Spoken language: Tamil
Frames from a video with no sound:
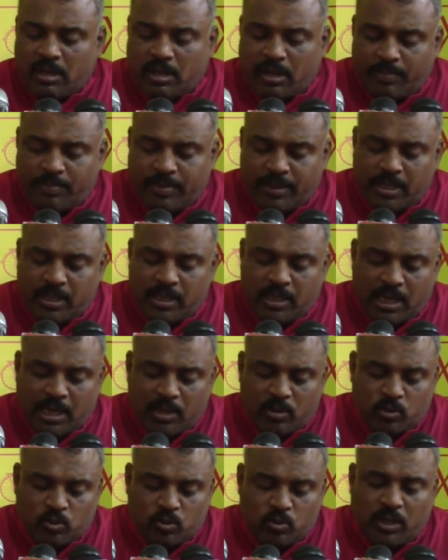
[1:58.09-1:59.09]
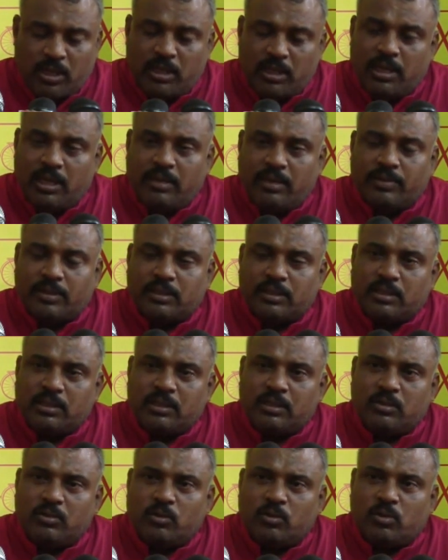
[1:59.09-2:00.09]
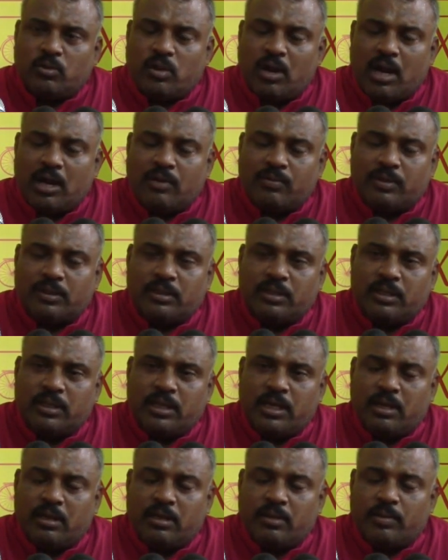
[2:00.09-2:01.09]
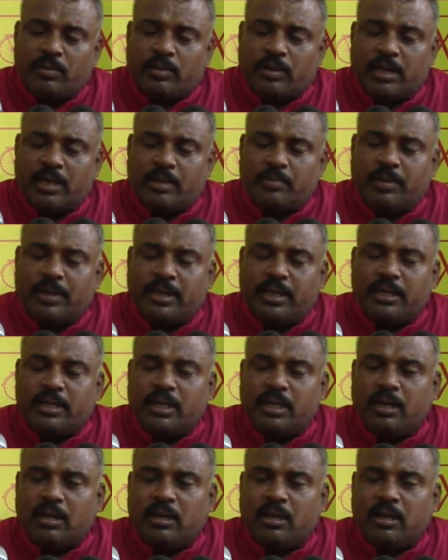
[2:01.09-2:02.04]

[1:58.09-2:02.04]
அப்படியான ஒரு சூழலிலே வந்து ஒரு இராணுவத்தினர் கடற்படையினர்